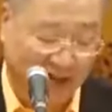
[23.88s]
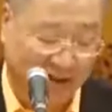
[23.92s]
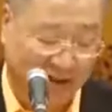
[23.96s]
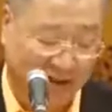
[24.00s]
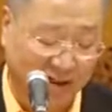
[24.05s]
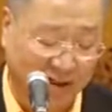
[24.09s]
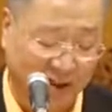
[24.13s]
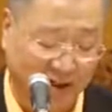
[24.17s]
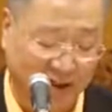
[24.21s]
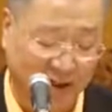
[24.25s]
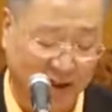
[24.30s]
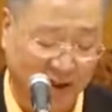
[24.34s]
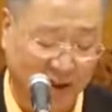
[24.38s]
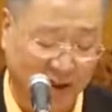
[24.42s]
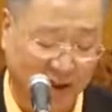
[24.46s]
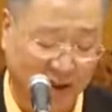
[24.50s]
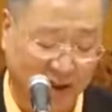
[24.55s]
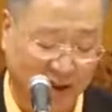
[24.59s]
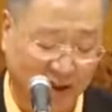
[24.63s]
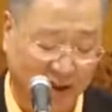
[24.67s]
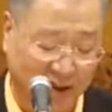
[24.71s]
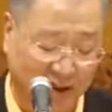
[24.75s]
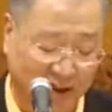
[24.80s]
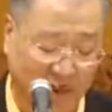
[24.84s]
上的一
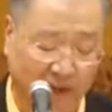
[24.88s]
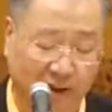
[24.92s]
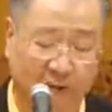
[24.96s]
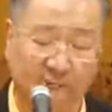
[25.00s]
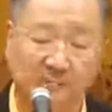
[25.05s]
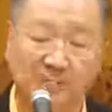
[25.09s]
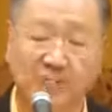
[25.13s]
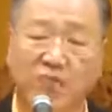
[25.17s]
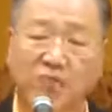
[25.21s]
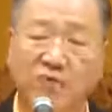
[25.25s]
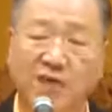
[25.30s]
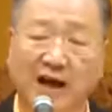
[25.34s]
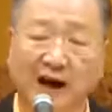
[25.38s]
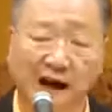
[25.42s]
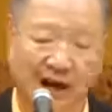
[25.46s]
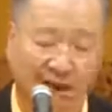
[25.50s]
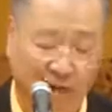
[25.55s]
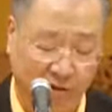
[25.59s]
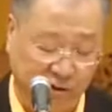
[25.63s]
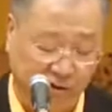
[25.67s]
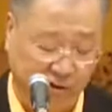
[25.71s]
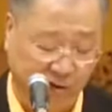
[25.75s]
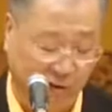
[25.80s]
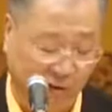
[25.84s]
棵大
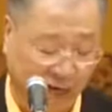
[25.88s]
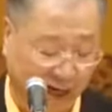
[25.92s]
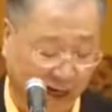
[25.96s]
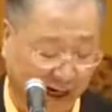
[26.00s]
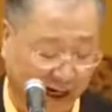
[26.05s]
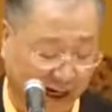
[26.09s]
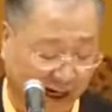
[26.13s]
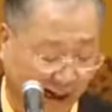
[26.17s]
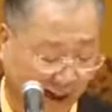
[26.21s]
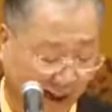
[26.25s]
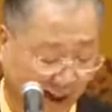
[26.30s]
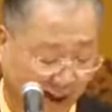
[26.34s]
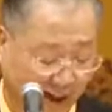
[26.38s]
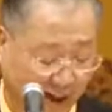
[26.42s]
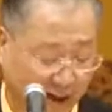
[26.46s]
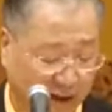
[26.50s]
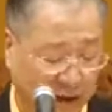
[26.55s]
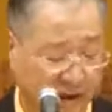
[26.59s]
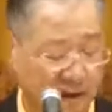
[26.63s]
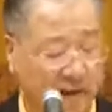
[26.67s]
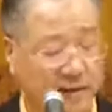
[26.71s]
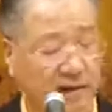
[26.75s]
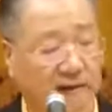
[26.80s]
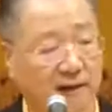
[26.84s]
树下，
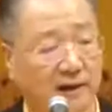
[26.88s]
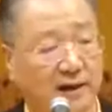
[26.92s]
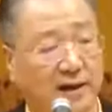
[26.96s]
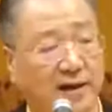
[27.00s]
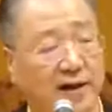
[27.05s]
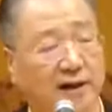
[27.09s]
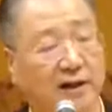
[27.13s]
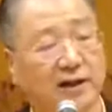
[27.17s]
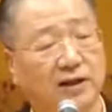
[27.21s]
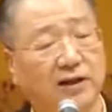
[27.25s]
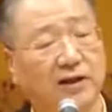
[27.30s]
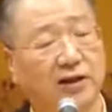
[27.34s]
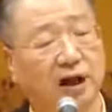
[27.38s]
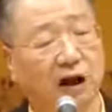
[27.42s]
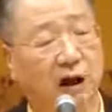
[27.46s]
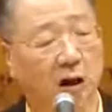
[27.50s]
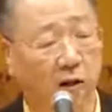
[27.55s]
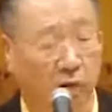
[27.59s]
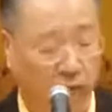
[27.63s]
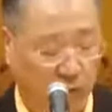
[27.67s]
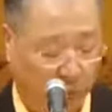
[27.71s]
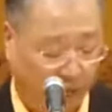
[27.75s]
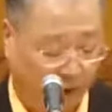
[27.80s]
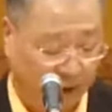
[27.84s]
热烈地讨
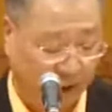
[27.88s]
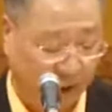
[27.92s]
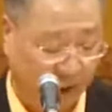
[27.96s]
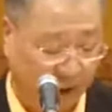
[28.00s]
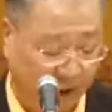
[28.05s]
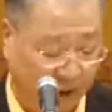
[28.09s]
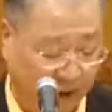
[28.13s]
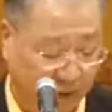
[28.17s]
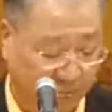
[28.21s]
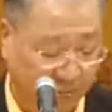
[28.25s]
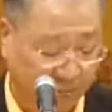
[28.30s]
论着。